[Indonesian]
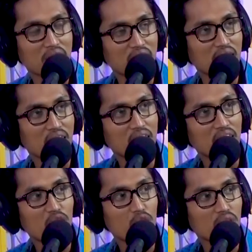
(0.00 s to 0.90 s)
berarti
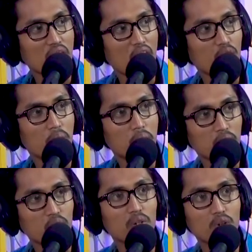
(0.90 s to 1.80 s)
kita harus tahu
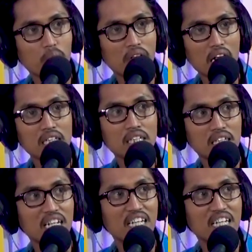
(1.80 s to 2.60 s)
memang betul-betul penyanyi